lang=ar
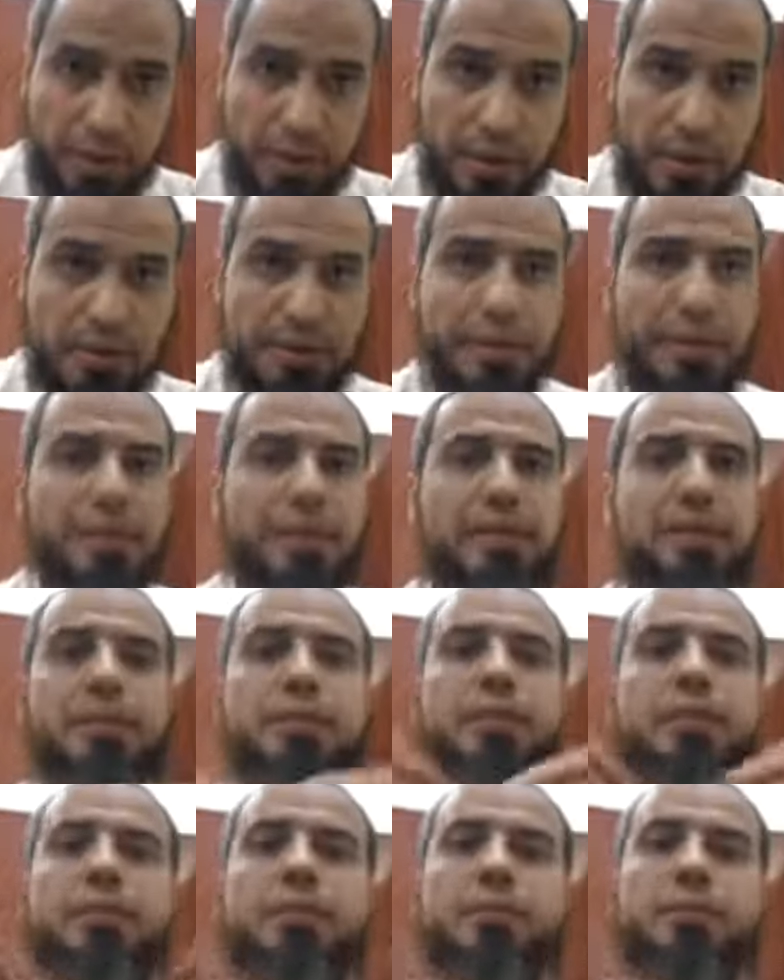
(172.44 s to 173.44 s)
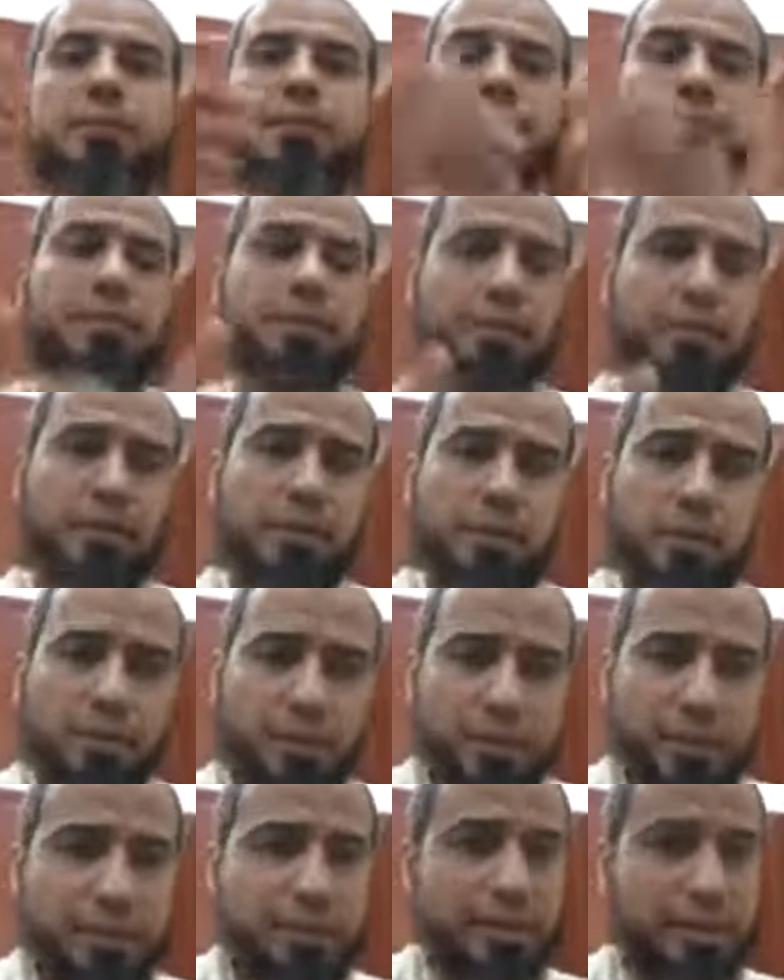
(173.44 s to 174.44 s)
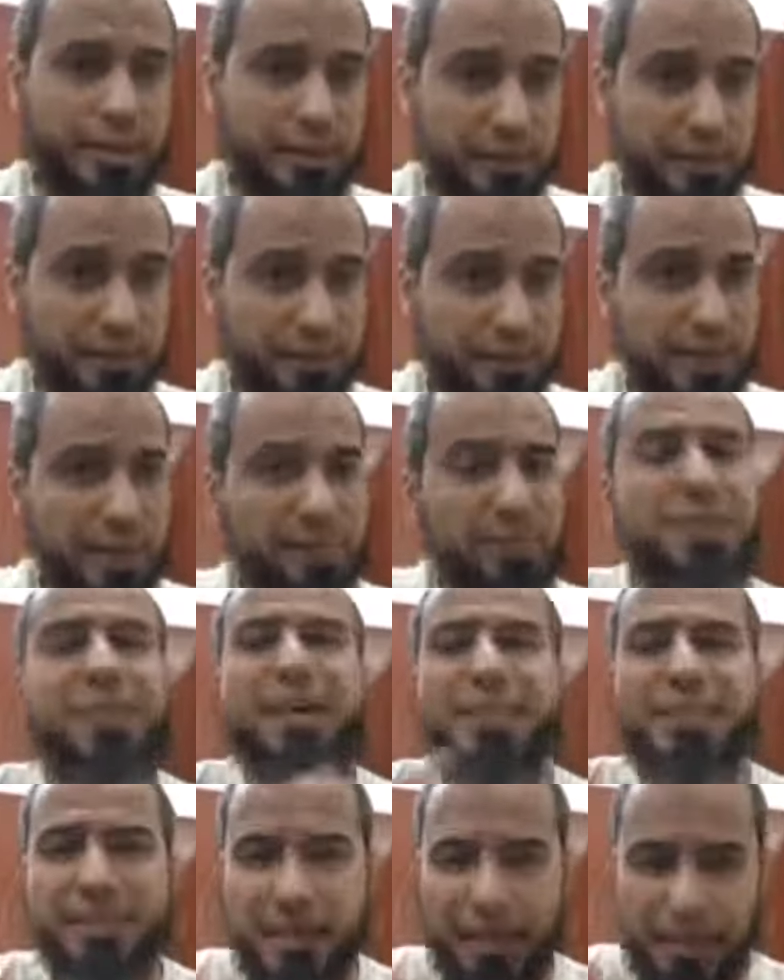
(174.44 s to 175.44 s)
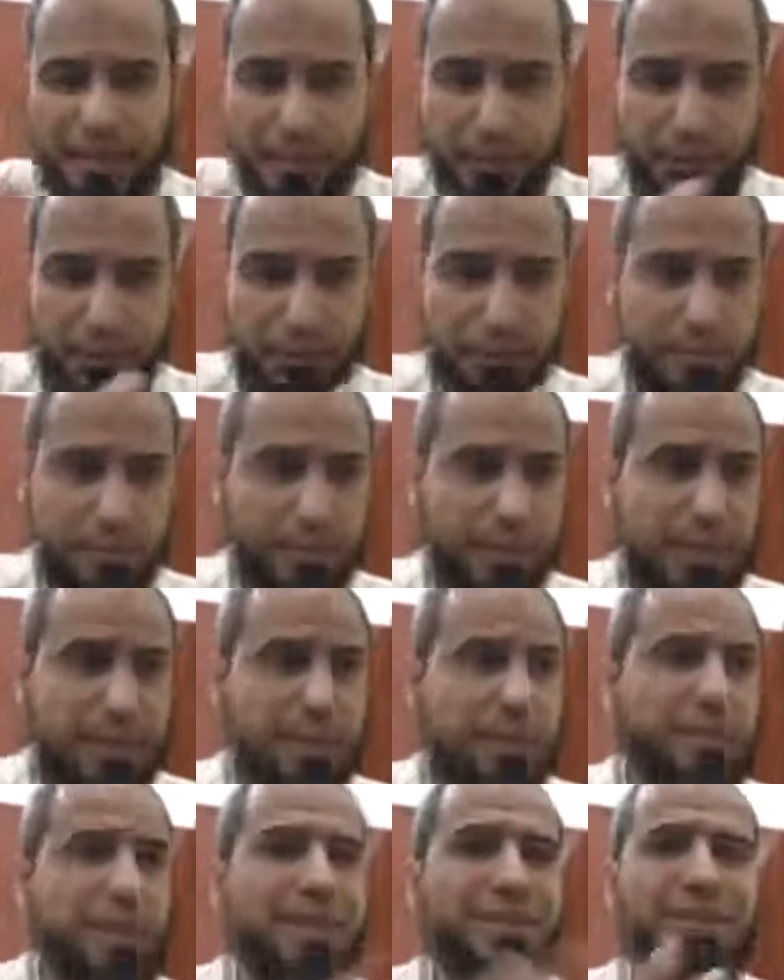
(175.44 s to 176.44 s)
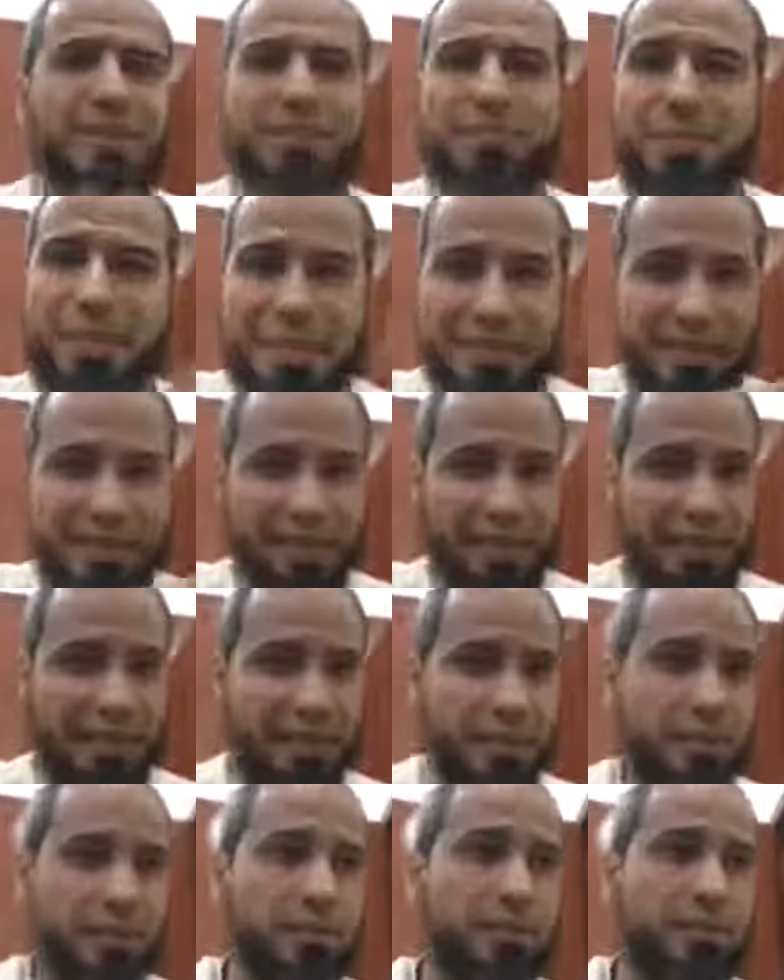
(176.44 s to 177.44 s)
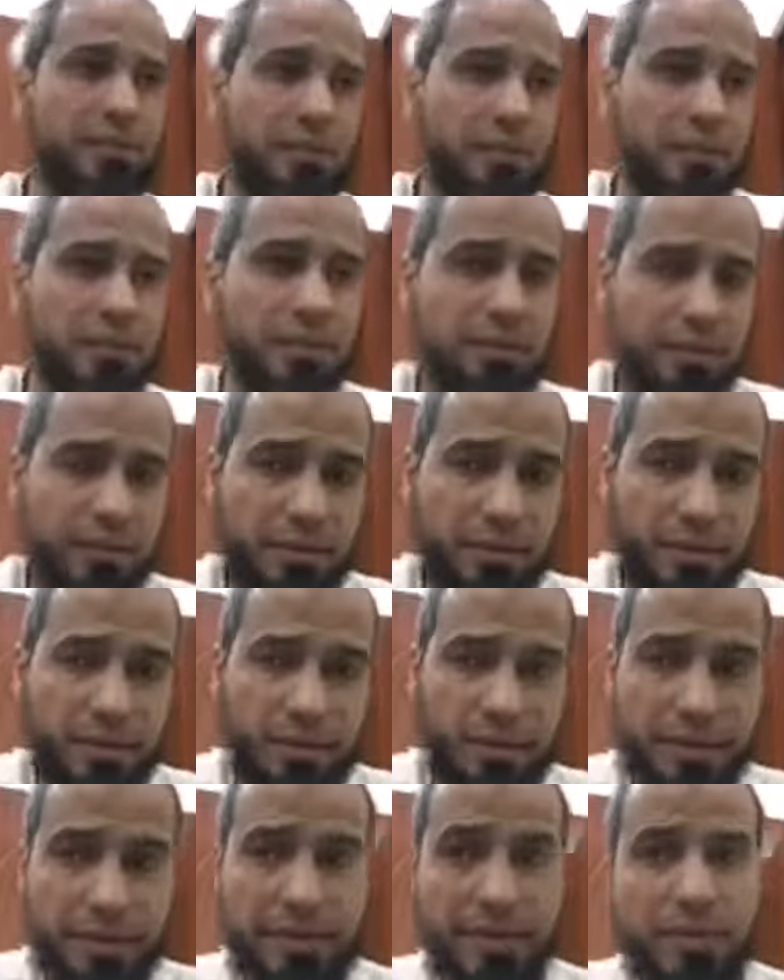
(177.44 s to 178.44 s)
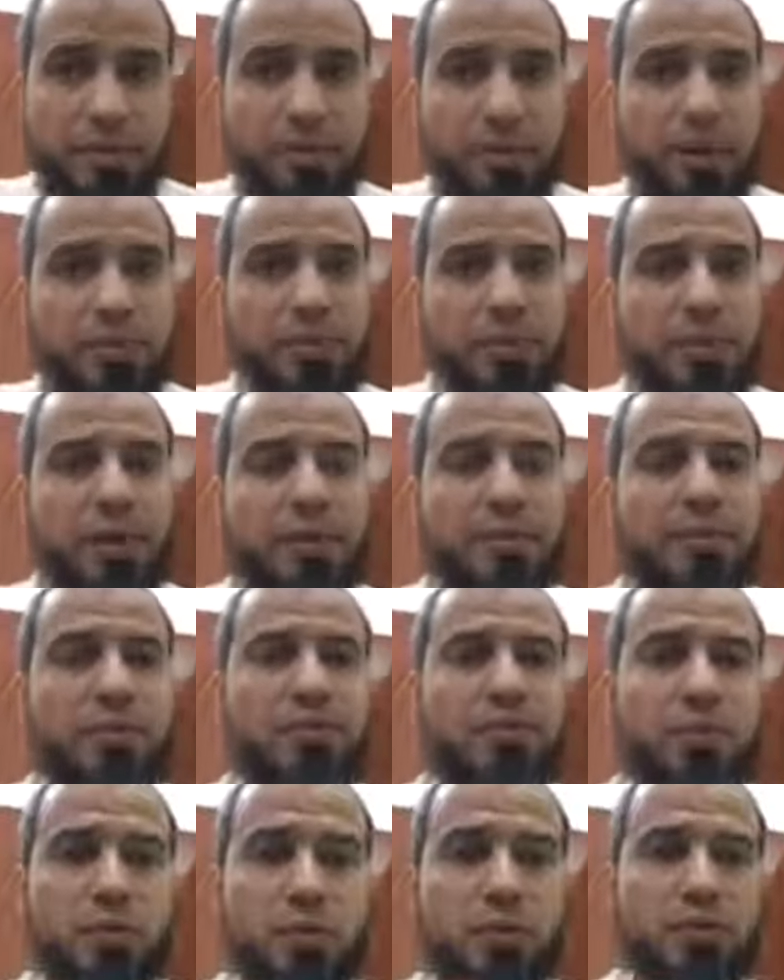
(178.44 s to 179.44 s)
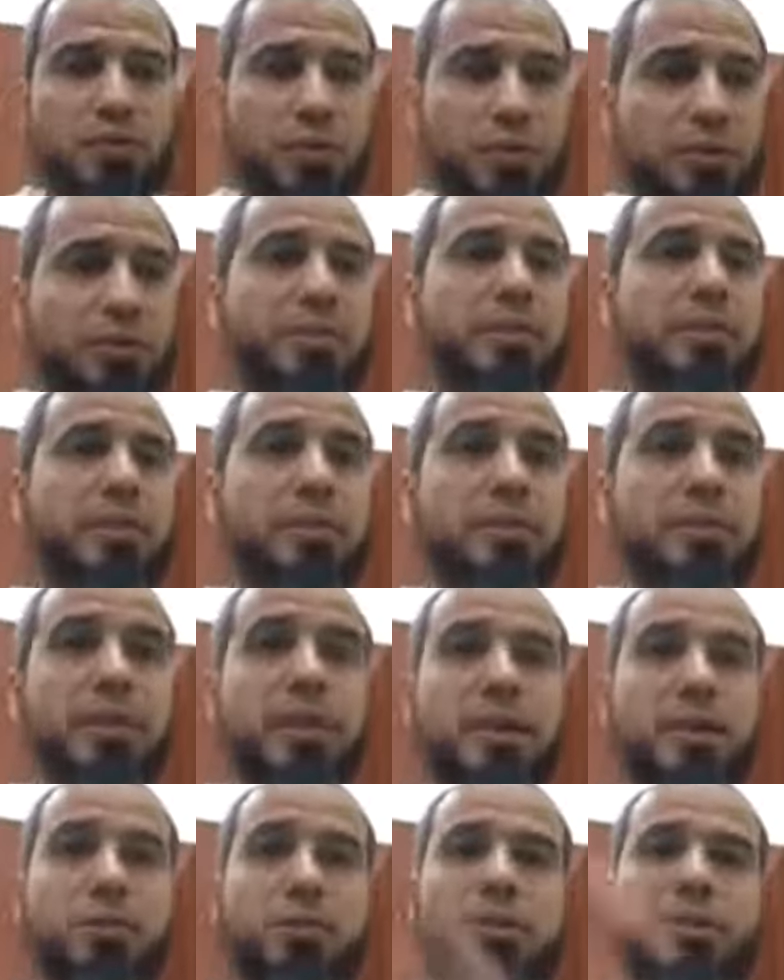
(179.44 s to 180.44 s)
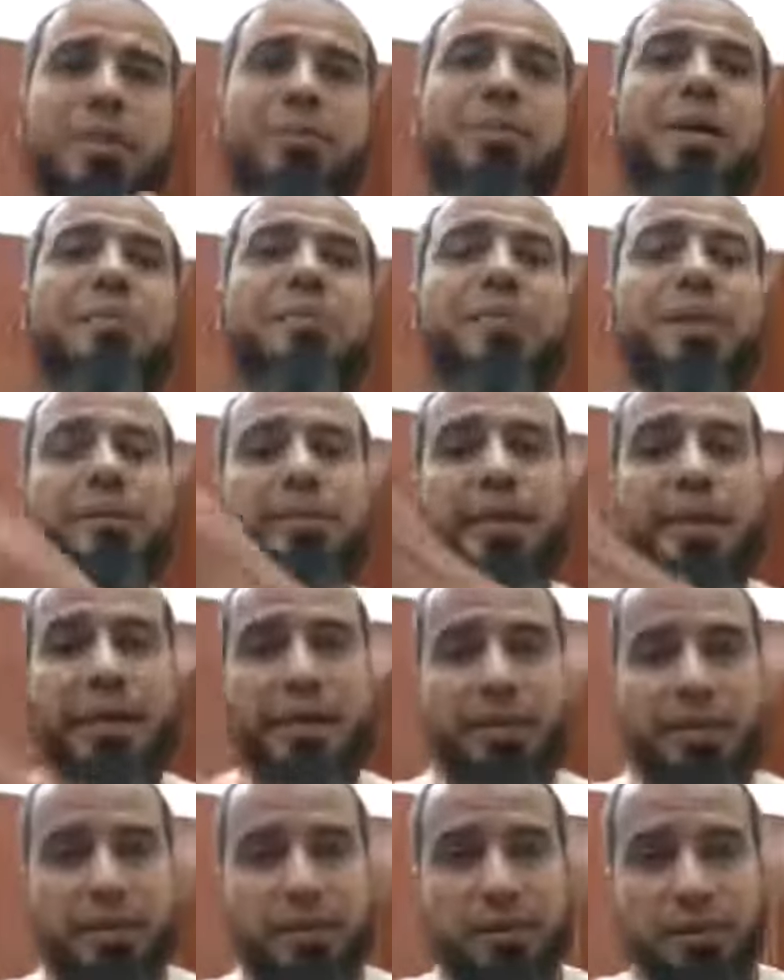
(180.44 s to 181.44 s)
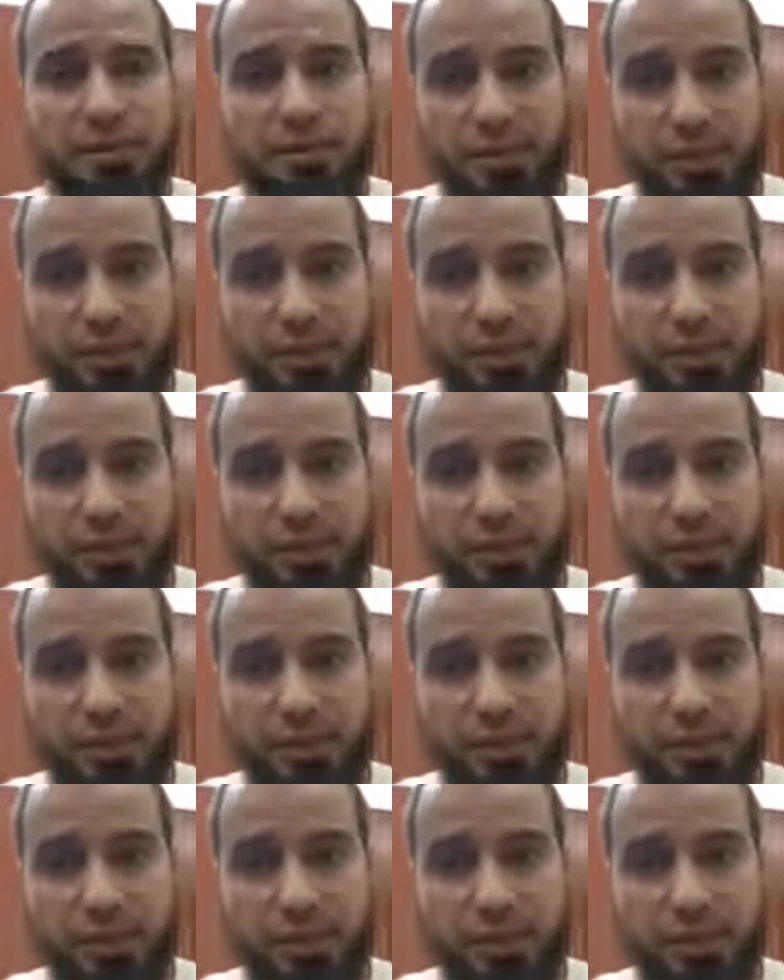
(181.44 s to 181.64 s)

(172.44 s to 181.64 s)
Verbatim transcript: الفكره دي خلاصتها كده فهي عباره عن تخيل زي ما احنا بنتخيل ان الثينكينج هو عباره عن فورم وكونتنت وزي ما بنتخيل ان